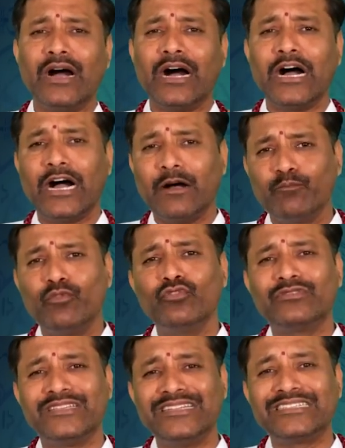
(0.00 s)
ఆ
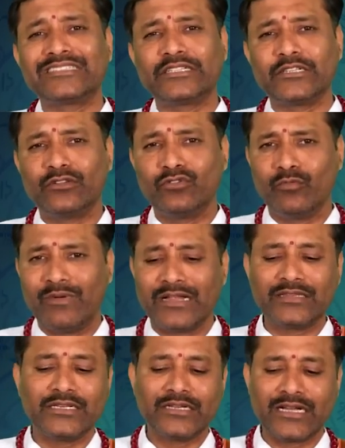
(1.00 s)
అప్పులు తీర్చడంలో
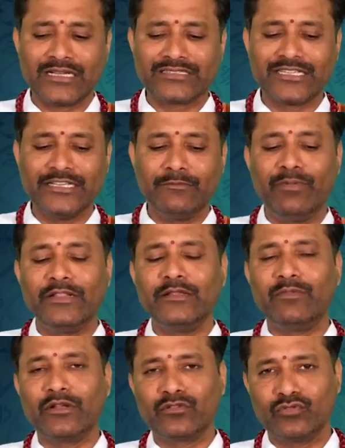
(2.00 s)
మాత్రం కాస్త
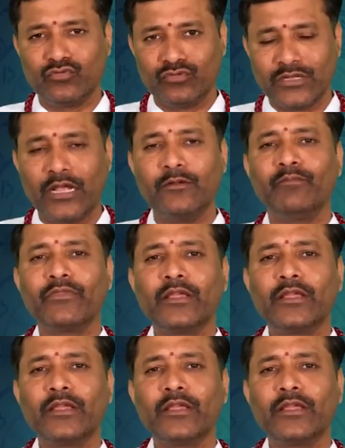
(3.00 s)
ఇబ్బంది పడుతూ ఉంటారు